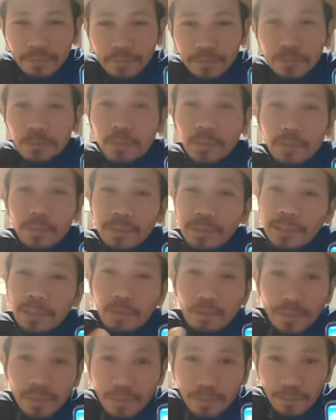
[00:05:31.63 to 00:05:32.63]
So,
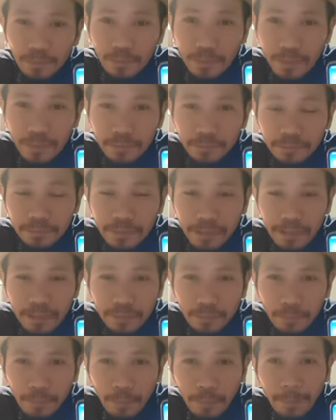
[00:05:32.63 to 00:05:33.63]
i-withdrawin ko ito ngayon sa
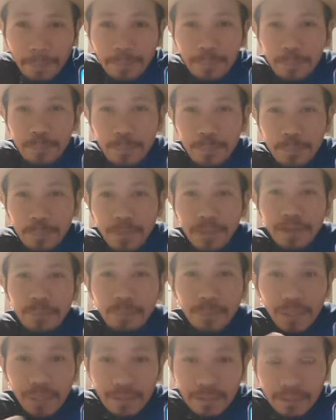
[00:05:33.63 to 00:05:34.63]
inyo para
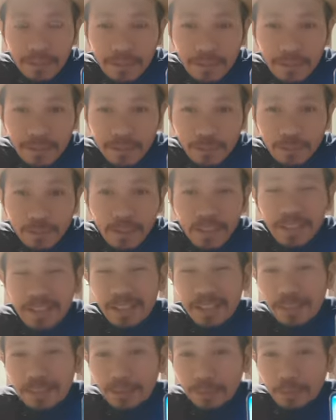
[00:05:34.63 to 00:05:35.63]
ipakita sa inyo
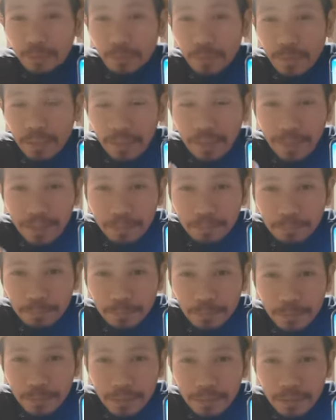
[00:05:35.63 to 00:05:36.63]
itong mga
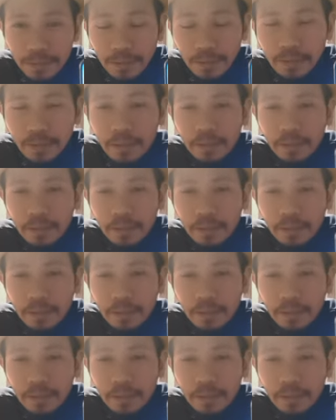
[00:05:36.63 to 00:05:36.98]
apps,